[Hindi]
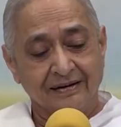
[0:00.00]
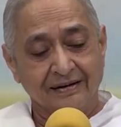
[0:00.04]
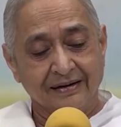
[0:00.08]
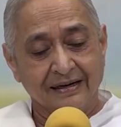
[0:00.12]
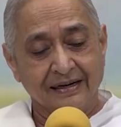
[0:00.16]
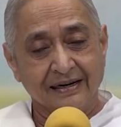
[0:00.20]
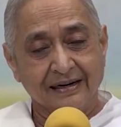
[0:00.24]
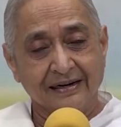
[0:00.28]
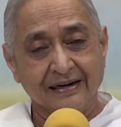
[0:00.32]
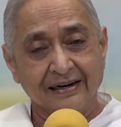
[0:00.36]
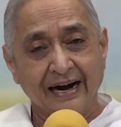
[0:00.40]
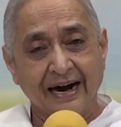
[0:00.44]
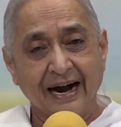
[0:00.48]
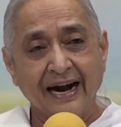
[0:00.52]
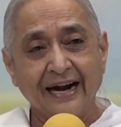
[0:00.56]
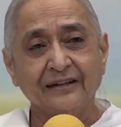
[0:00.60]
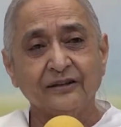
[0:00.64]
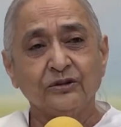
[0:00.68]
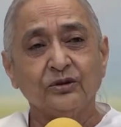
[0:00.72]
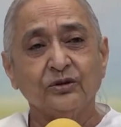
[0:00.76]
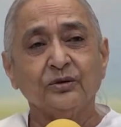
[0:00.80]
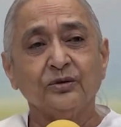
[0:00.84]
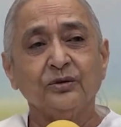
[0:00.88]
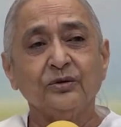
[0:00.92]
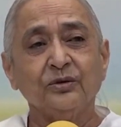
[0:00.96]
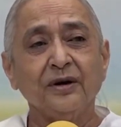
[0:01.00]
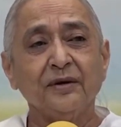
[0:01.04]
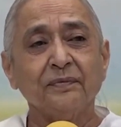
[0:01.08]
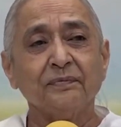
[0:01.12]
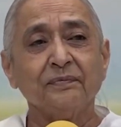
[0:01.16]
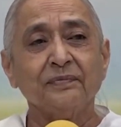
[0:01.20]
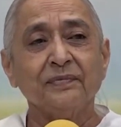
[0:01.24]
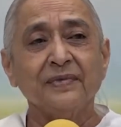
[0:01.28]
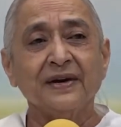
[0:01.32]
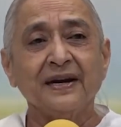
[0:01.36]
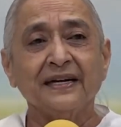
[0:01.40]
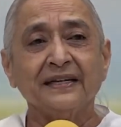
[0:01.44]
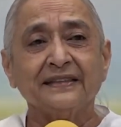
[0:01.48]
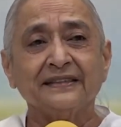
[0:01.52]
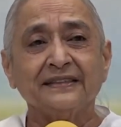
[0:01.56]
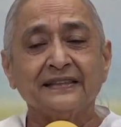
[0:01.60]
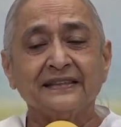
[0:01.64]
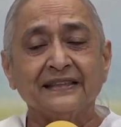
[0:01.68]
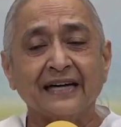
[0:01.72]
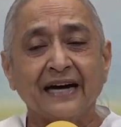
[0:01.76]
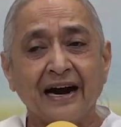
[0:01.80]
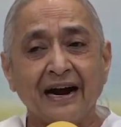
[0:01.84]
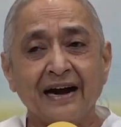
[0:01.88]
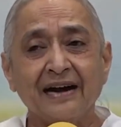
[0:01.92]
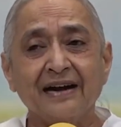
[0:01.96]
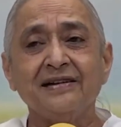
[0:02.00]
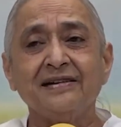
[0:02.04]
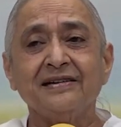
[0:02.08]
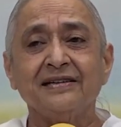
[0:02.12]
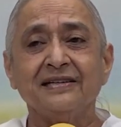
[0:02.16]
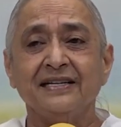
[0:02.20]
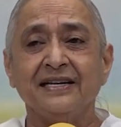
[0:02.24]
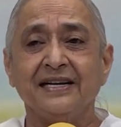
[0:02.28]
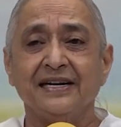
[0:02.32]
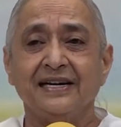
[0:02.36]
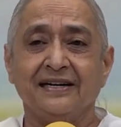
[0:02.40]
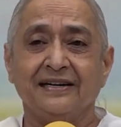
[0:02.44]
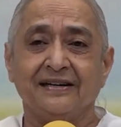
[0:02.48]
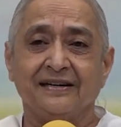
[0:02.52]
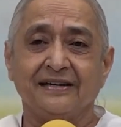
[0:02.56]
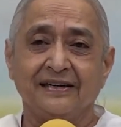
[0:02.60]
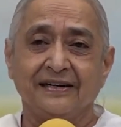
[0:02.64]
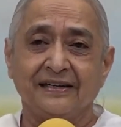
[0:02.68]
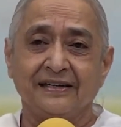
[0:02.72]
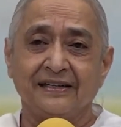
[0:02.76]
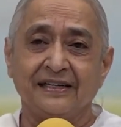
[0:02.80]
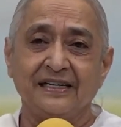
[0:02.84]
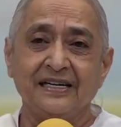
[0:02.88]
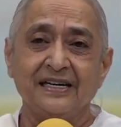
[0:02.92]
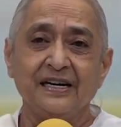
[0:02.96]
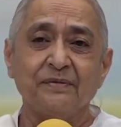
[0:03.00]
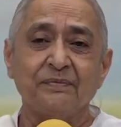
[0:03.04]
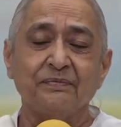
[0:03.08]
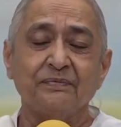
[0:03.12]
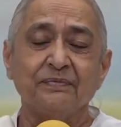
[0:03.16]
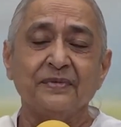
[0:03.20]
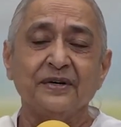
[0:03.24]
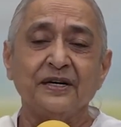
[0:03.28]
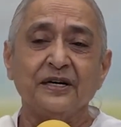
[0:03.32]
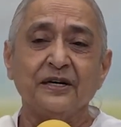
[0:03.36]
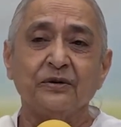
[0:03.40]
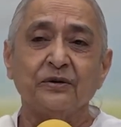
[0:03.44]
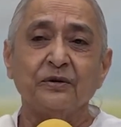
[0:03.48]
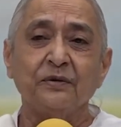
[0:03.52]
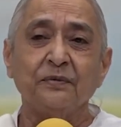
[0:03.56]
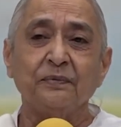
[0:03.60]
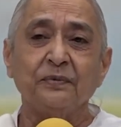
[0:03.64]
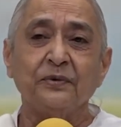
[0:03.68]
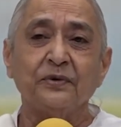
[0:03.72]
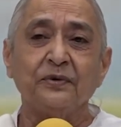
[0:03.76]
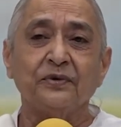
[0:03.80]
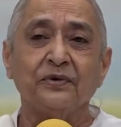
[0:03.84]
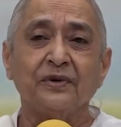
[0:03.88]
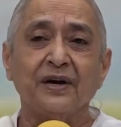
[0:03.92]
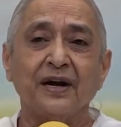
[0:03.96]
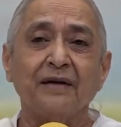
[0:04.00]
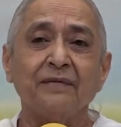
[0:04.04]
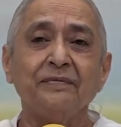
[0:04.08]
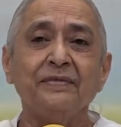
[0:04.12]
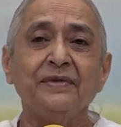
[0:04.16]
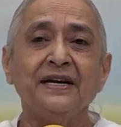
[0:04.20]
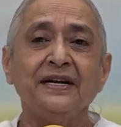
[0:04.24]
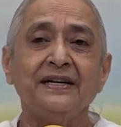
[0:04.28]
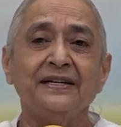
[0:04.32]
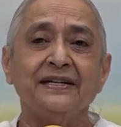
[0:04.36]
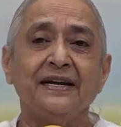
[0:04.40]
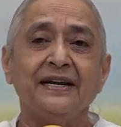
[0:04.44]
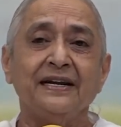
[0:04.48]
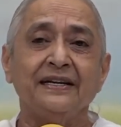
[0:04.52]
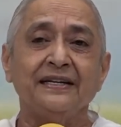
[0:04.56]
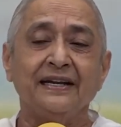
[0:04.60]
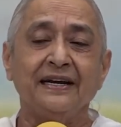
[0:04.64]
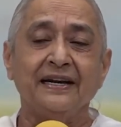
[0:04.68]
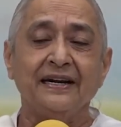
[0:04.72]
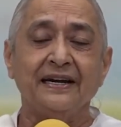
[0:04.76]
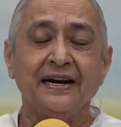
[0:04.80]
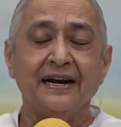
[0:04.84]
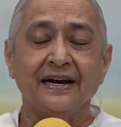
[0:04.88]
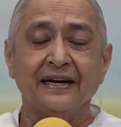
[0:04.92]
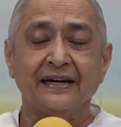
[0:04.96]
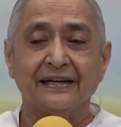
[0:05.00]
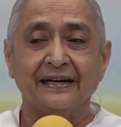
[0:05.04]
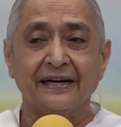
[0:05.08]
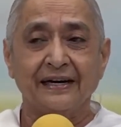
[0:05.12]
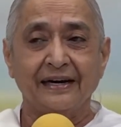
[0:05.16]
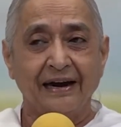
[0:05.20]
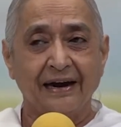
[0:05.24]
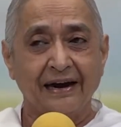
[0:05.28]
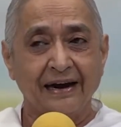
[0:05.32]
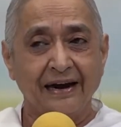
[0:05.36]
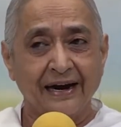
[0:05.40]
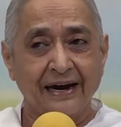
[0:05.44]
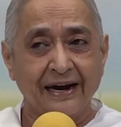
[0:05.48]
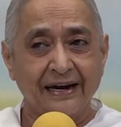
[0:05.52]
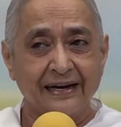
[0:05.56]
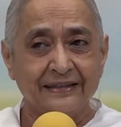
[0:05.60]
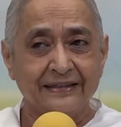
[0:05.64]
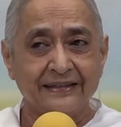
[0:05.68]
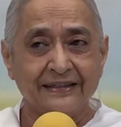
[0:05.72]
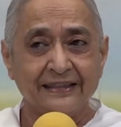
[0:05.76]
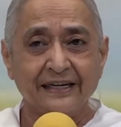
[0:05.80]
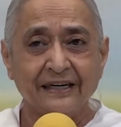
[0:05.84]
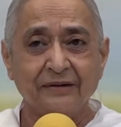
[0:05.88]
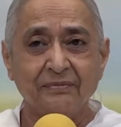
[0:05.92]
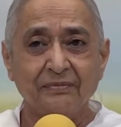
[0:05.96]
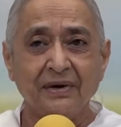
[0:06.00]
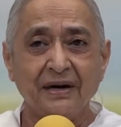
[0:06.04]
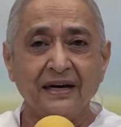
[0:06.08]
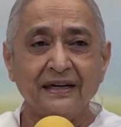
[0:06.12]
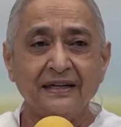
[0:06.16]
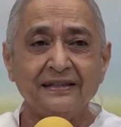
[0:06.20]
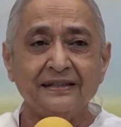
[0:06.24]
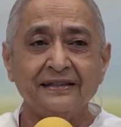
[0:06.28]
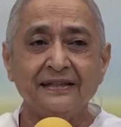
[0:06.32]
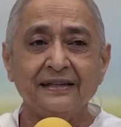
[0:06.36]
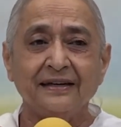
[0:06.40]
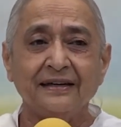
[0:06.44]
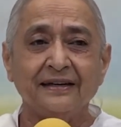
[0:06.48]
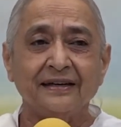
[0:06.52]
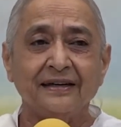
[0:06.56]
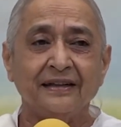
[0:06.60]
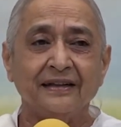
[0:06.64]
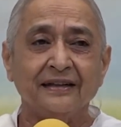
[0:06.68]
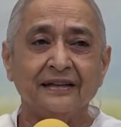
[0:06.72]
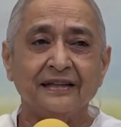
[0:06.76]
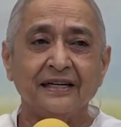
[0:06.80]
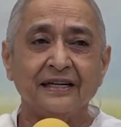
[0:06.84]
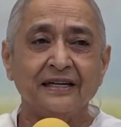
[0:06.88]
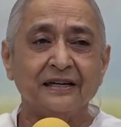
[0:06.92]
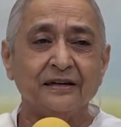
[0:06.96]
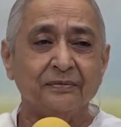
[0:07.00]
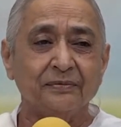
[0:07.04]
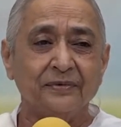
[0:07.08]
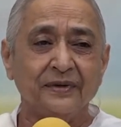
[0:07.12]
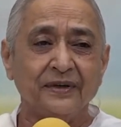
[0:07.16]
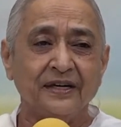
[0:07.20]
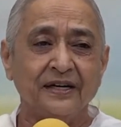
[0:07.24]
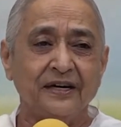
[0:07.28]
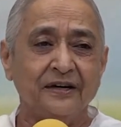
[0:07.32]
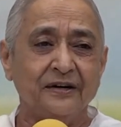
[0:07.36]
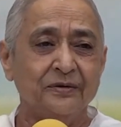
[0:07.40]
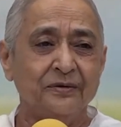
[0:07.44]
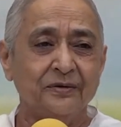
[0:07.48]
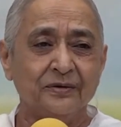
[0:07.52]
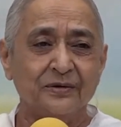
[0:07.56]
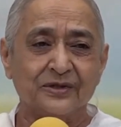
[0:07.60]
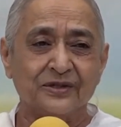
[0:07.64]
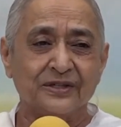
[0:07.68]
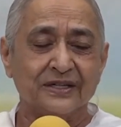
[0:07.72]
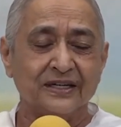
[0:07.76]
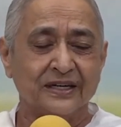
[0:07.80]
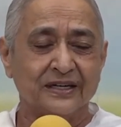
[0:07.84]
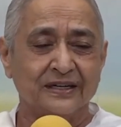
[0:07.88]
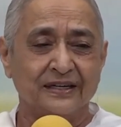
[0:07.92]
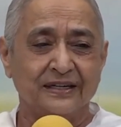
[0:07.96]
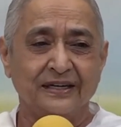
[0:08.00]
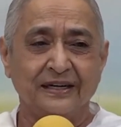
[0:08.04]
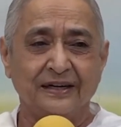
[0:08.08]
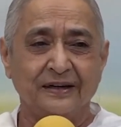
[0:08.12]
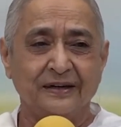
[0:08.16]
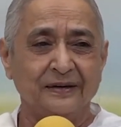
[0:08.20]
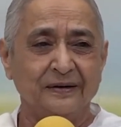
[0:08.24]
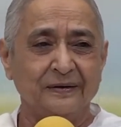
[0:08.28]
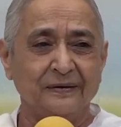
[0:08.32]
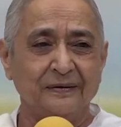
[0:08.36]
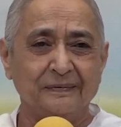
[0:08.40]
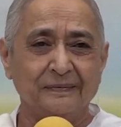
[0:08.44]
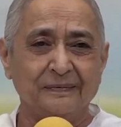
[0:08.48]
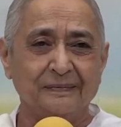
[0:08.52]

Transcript: रात को अपना चार्ट देख करके अपने को प्रोग्रामिंग दे देना कि आज के बाद ये गलती कभी नहीं हो सकती है